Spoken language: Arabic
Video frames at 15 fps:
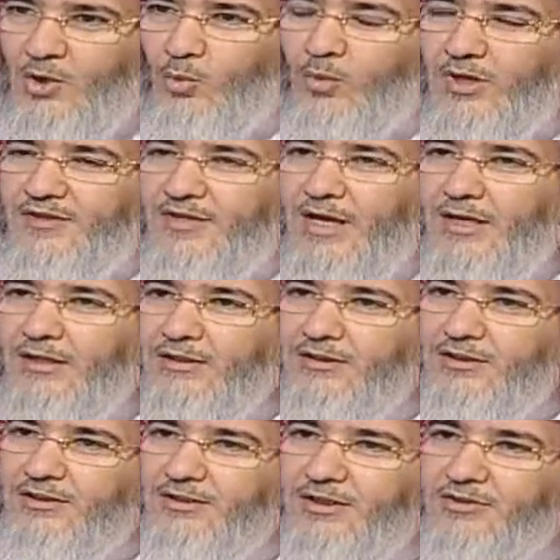
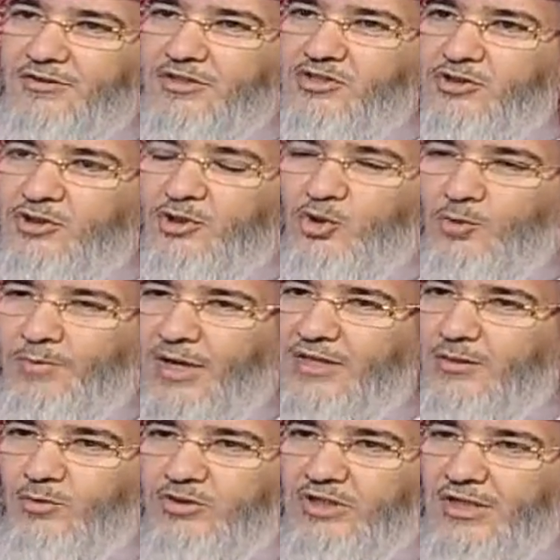ولذلك تجد أنه بعض
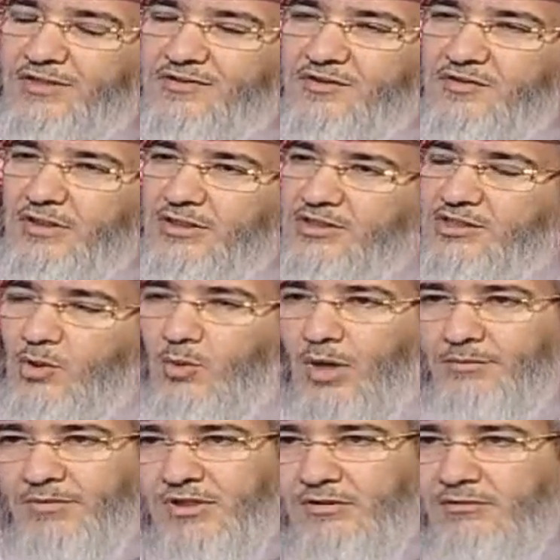المتخصصين
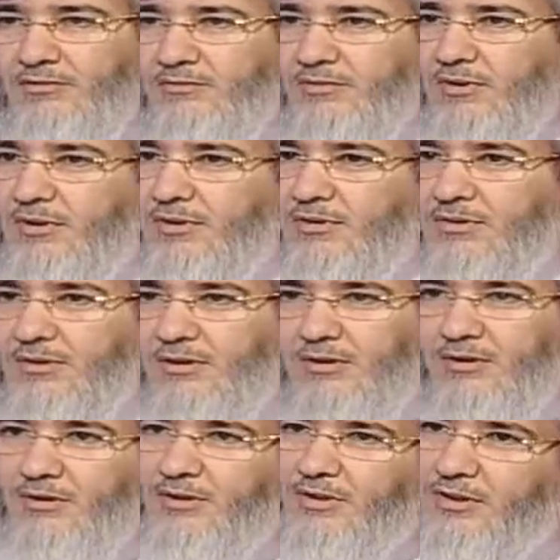سواء من
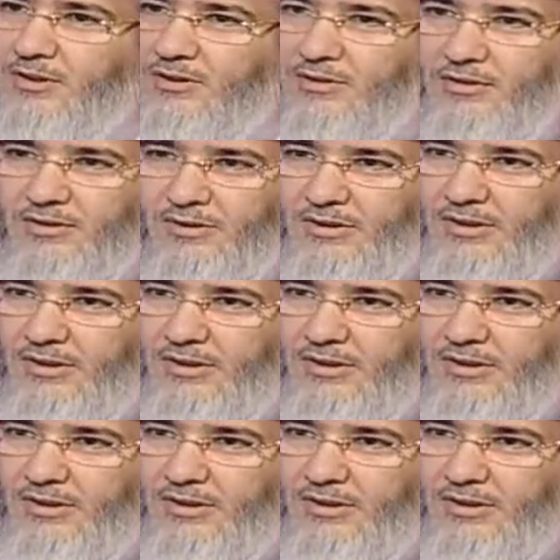آه،